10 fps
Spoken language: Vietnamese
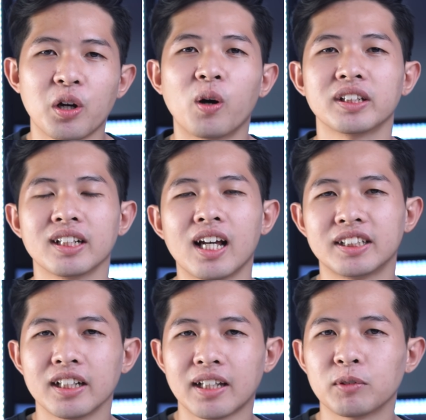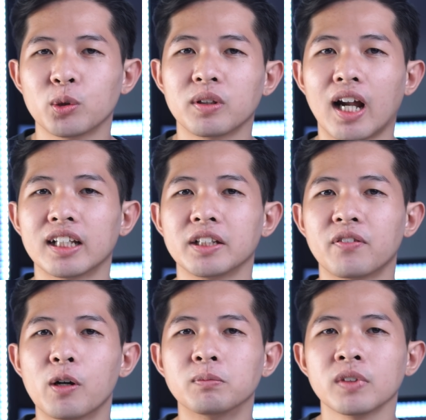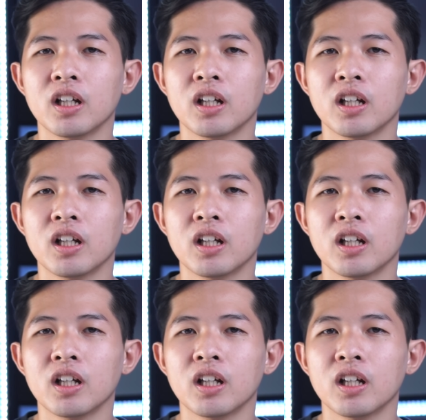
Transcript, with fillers: đó chính là chiếc Samsung Galaxy Fold.